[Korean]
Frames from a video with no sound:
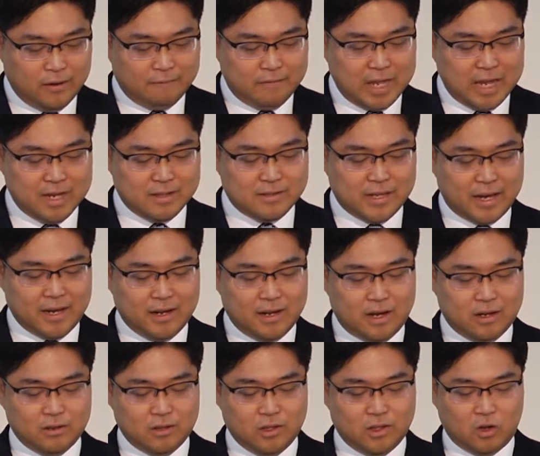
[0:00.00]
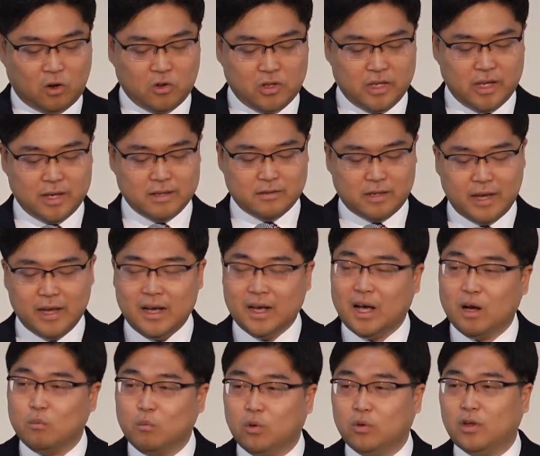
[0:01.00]
내 생각은 너희의
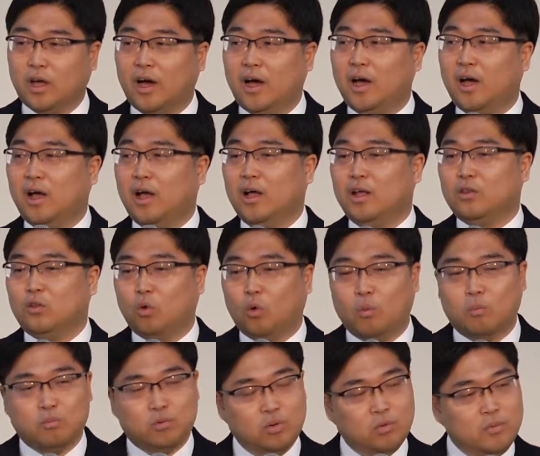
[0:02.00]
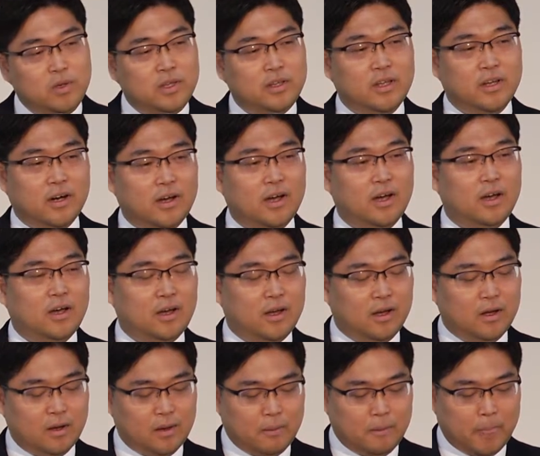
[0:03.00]
생각보다 높음이니라.
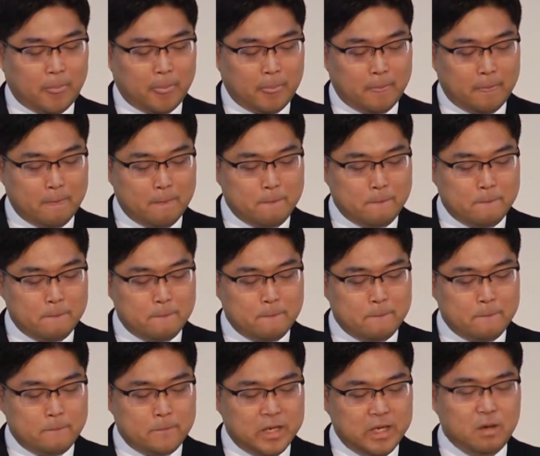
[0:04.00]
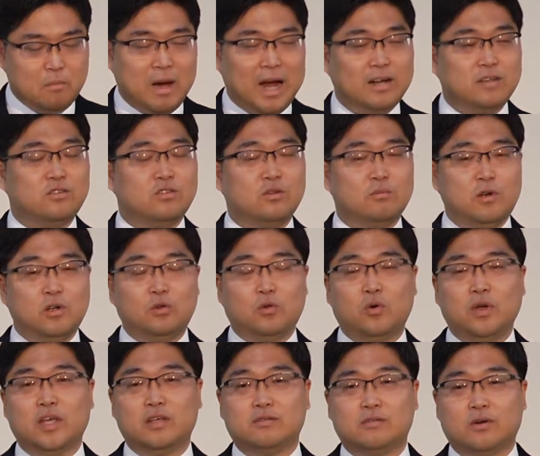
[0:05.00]
이 말씀을
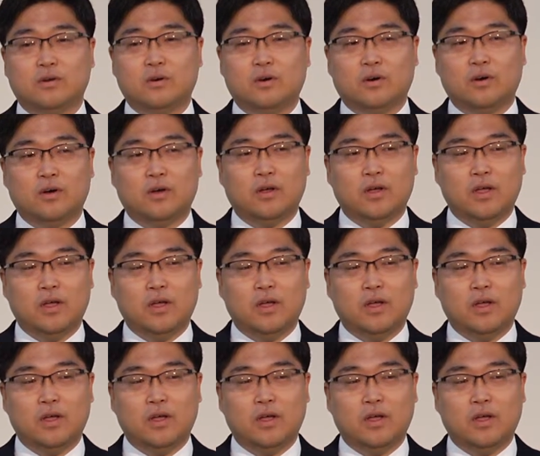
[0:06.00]
통해서